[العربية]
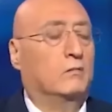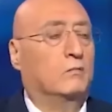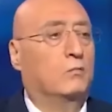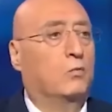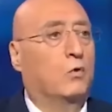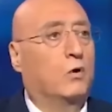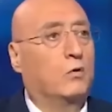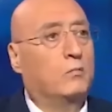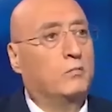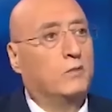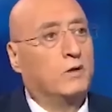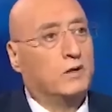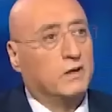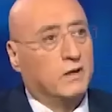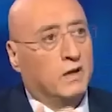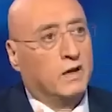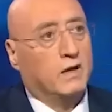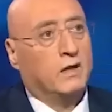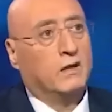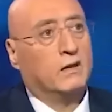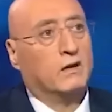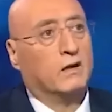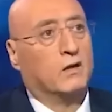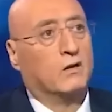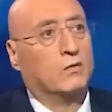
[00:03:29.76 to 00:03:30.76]

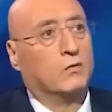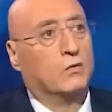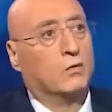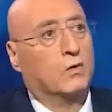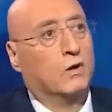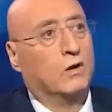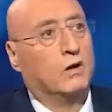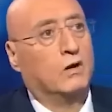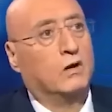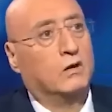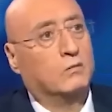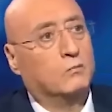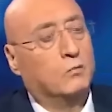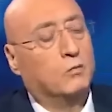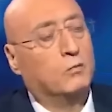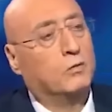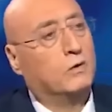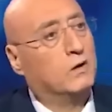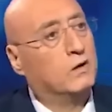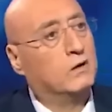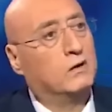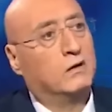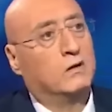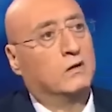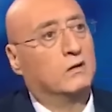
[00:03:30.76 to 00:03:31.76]
مؤمنين انه هن
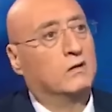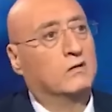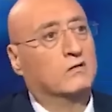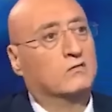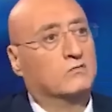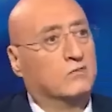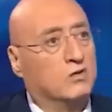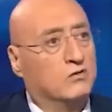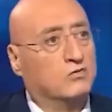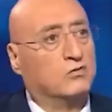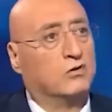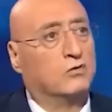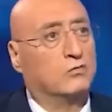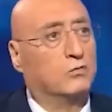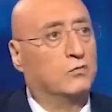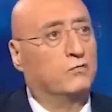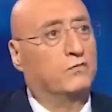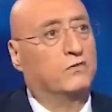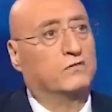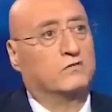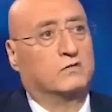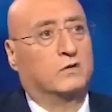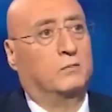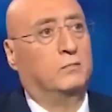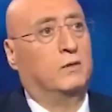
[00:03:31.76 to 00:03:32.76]
ممكن يستشهدوا
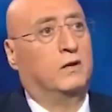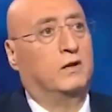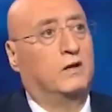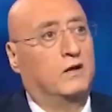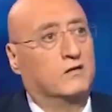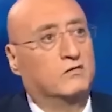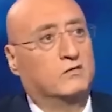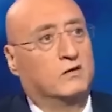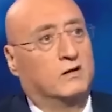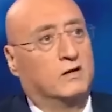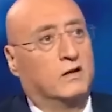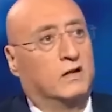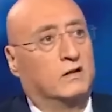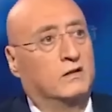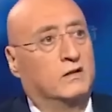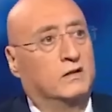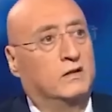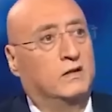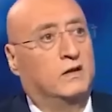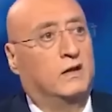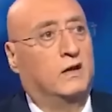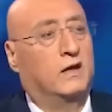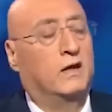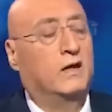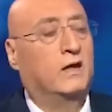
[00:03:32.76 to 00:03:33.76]
في سبيل هذه
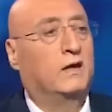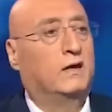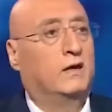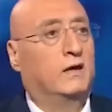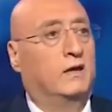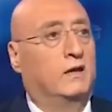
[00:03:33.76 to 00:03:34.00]
القضيه نعم.